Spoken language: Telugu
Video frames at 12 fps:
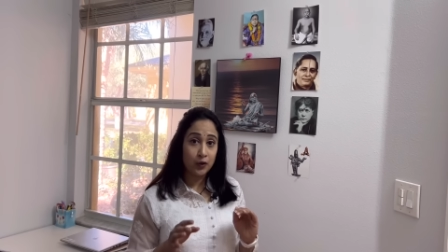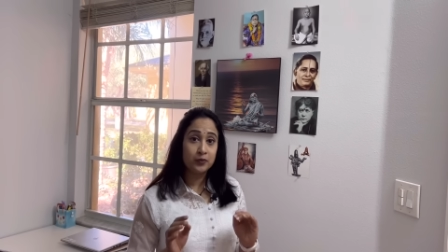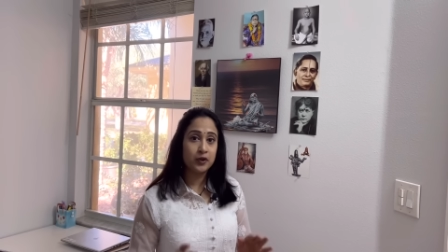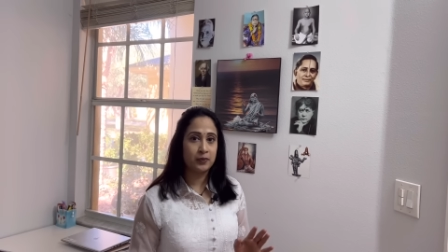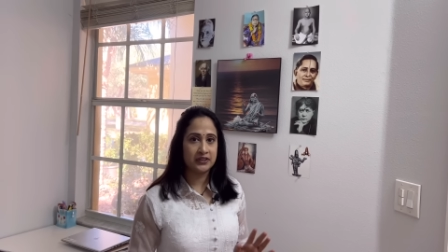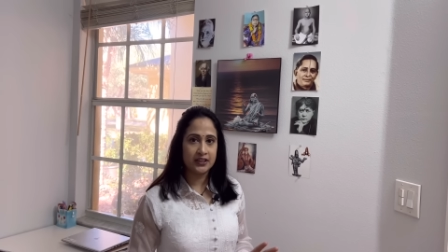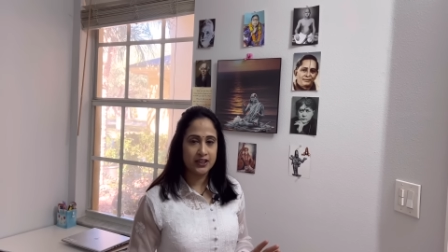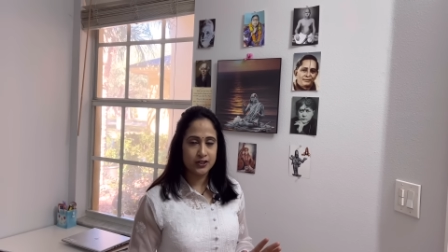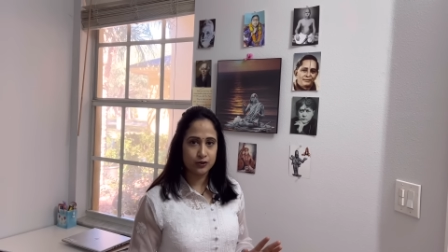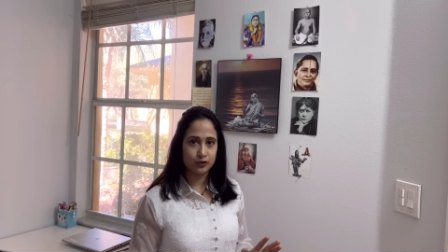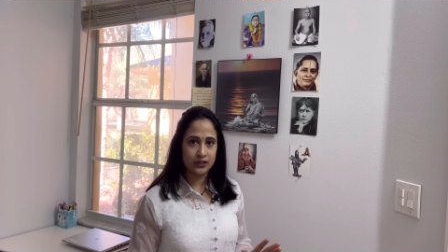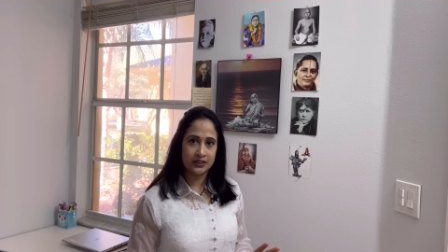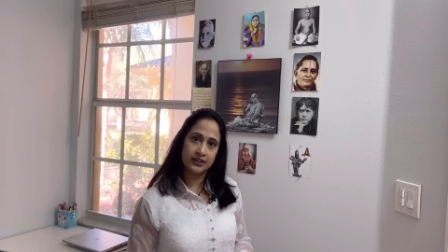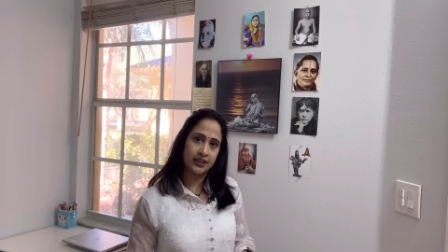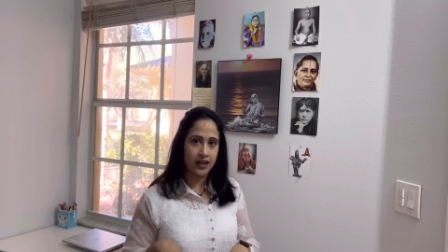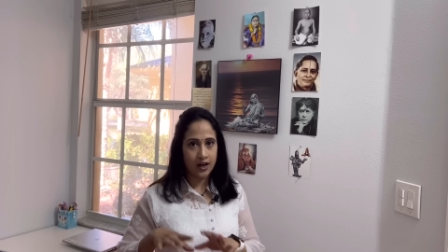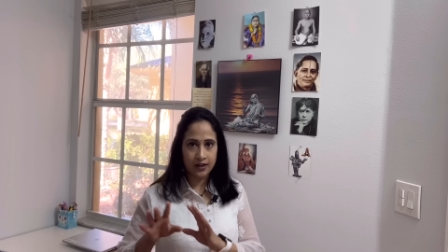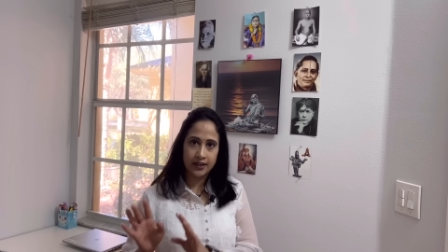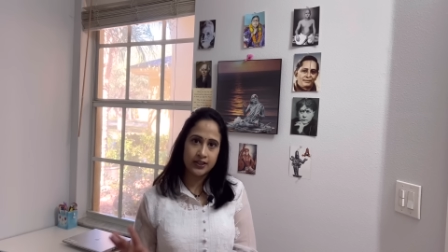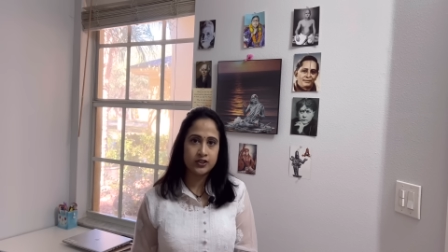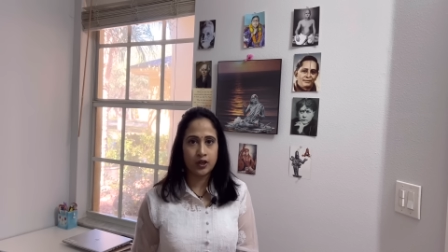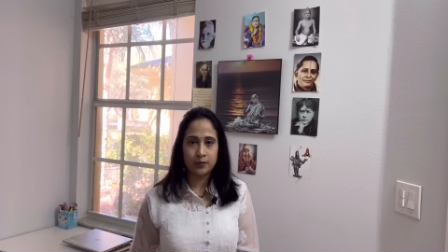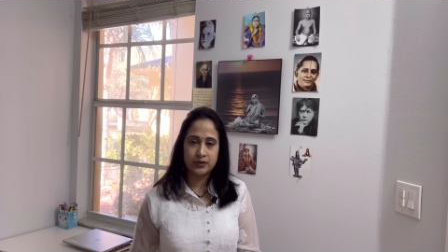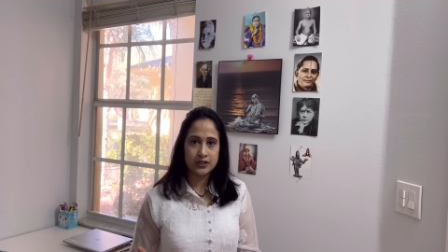హోమియోపతి నేర్చుకుంటుంది తను ఆల్రెడీ
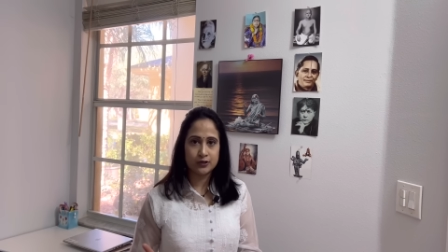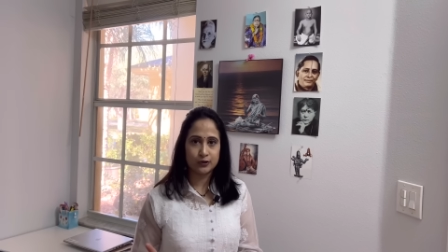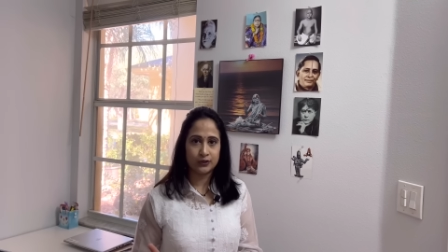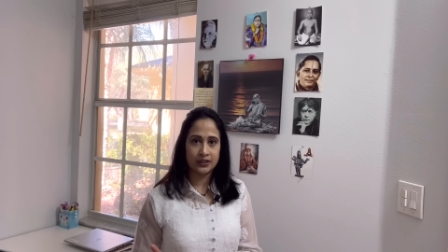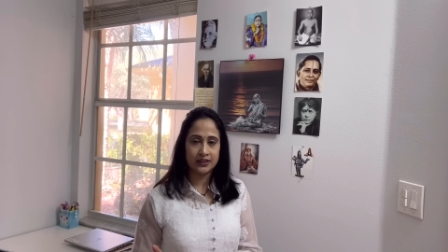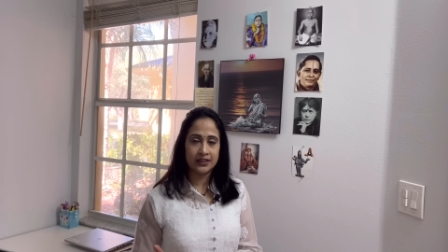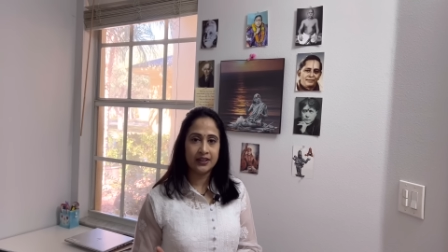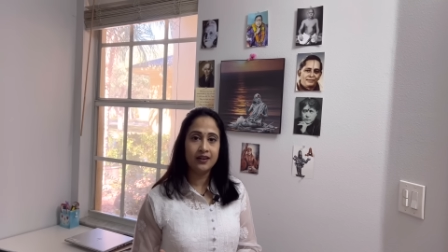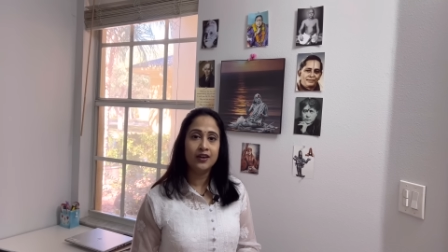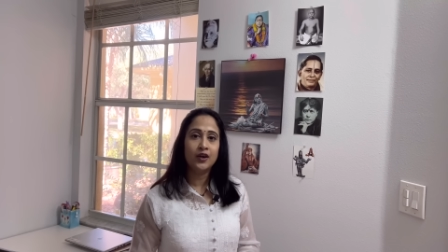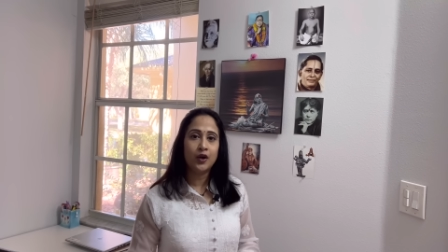జాబ్ చేసుకుంటుంది